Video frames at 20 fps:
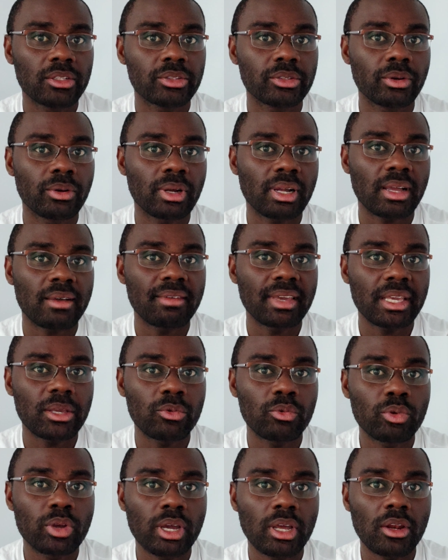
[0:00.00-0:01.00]
Donc, avec
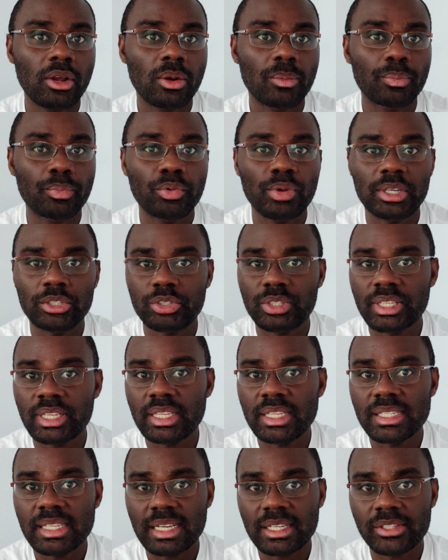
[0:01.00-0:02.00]
Google, on peut acheter
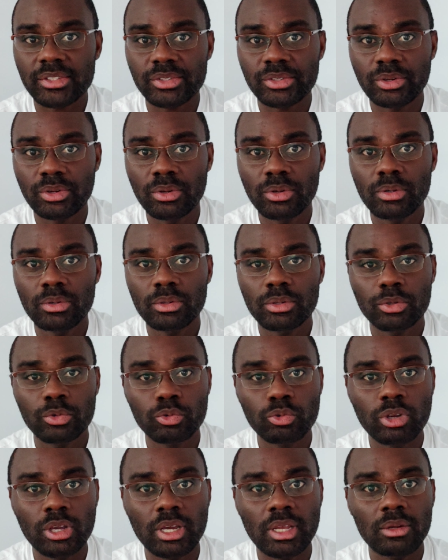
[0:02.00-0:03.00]
des actions.
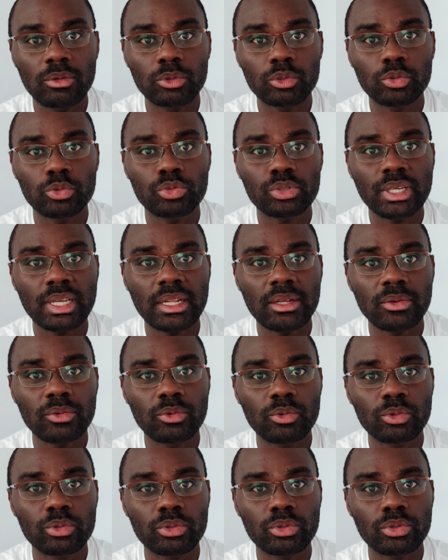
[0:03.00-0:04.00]
Google, aujourd'hui, elle
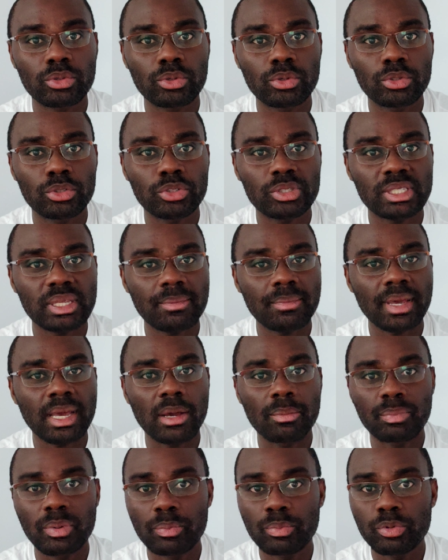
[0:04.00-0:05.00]
coûte, euh, je ne sais pas,
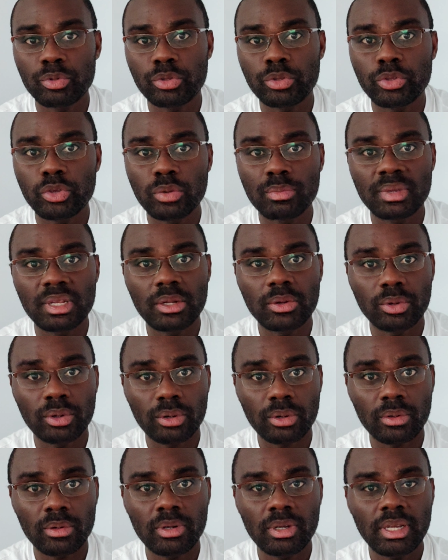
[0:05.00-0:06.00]
un peu plus de 2000
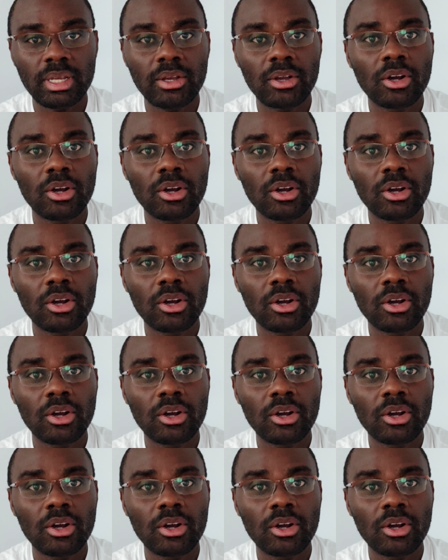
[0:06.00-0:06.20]
euros.